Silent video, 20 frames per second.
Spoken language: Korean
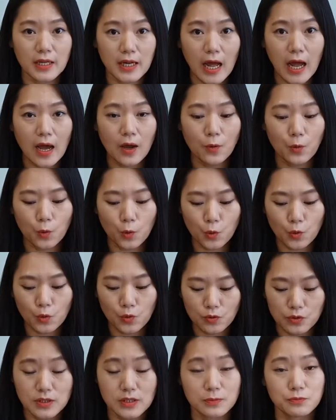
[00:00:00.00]
하고
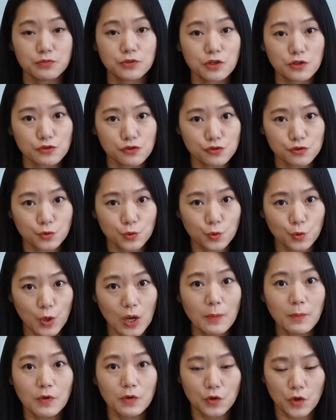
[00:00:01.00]
이제 풀어주고
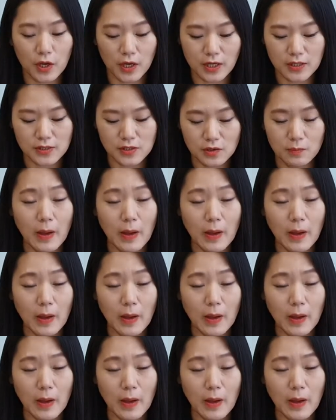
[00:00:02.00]
하면 되겠죠.